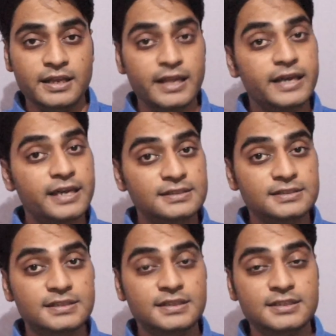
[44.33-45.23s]
लेकिन
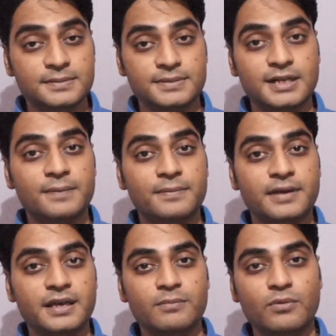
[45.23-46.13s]
जब तक
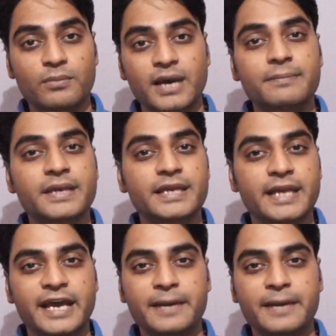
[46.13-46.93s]
आपके मोबाइल में ये